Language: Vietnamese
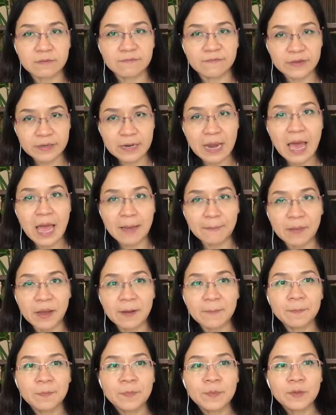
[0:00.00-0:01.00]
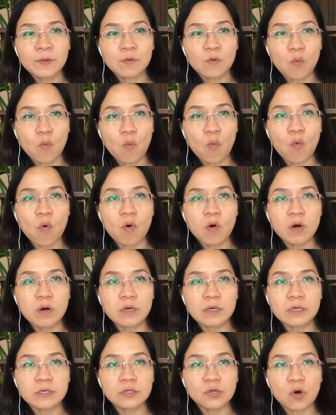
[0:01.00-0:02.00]
việc làm á của
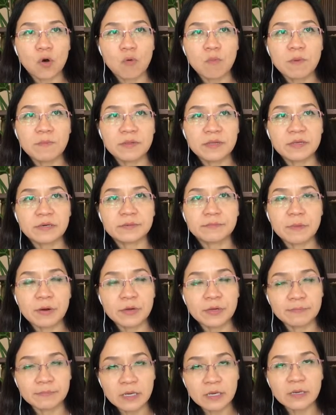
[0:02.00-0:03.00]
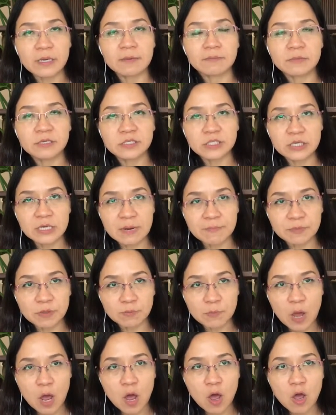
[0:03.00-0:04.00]
cái chỗ mà mình nhận bảo hiểm thất nghiệp nó sẽ nằm
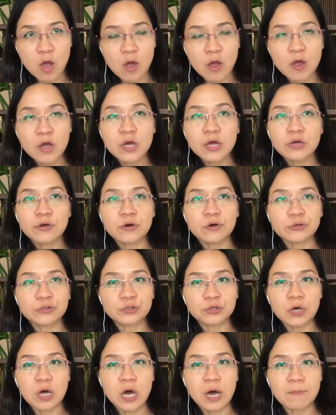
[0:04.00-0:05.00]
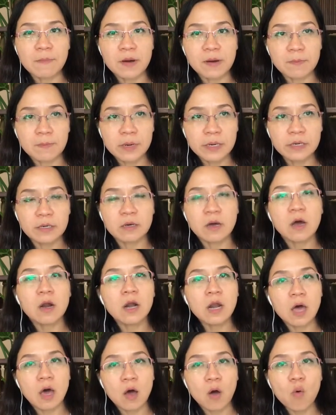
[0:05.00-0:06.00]
trong đó còn trường hợp mà mình có
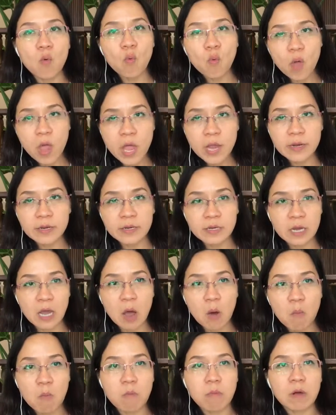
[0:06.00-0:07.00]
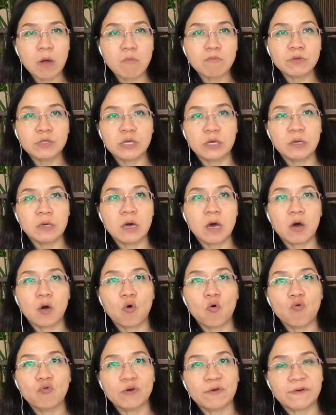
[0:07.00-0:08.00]
lỡ quên không công chứng ở
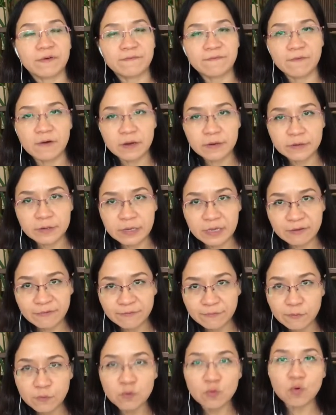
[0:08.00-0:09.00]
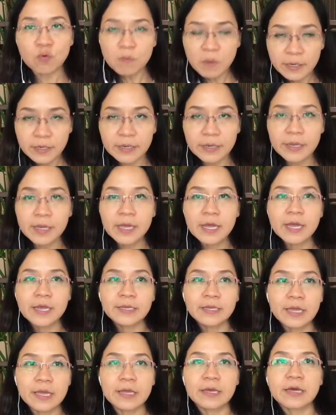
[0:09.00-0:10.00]
khu được vực địa phương của mình
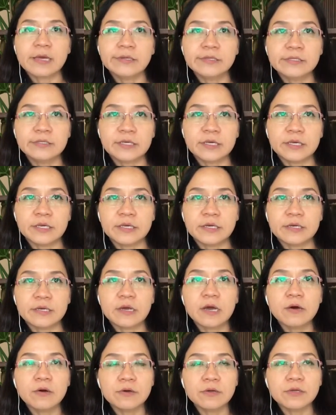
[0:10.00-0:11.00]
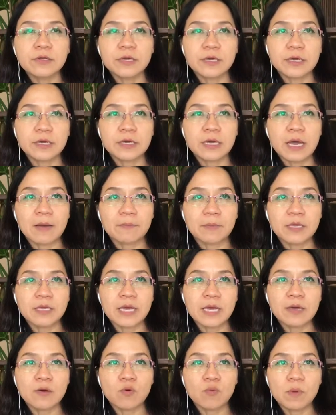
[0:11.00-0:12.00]
thì các anh chị cứ việc cầm cái
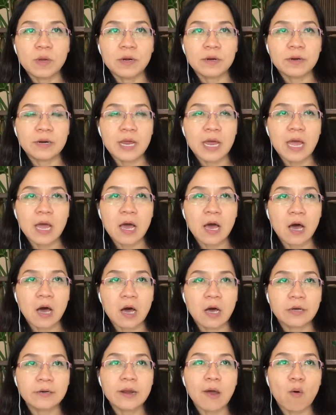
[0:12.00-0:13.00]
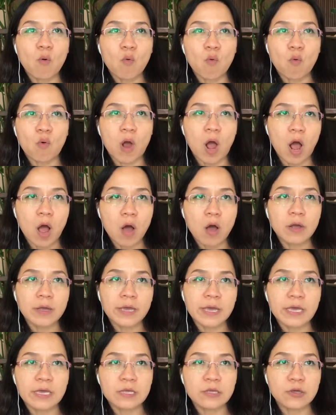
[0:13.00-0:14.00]
giấy của mình ra ở đầu ngõ
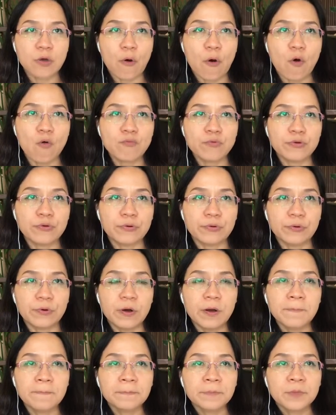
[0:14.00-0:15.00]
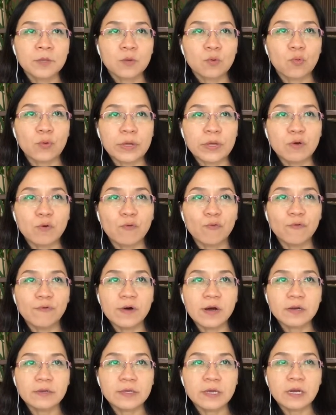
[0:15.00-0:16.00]
ngay chỗ giữa Nguyễn Cửu
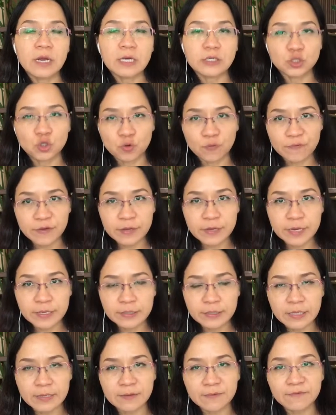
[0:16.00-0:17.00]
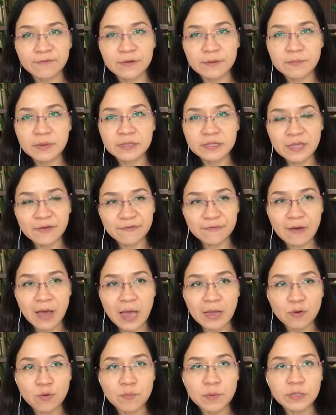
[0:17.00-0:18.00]
Vân với lại số viết nghệ tỉnh phía bên tay
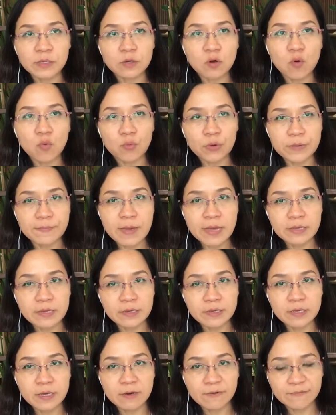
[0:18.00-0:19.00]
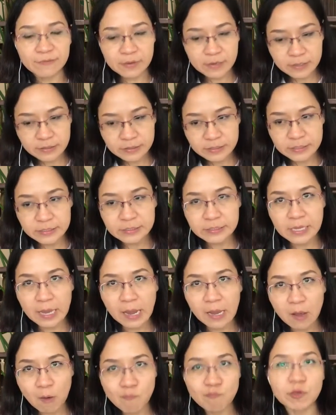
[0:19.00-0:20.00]
phải của mình có quỹ ban nhân dân và các anh chị sẽ
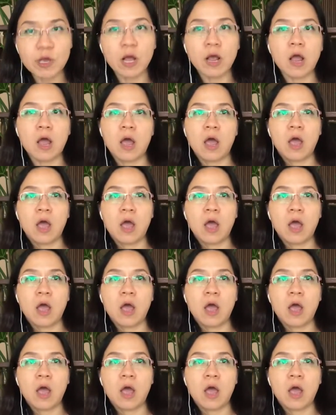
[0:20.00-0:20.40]
công chứng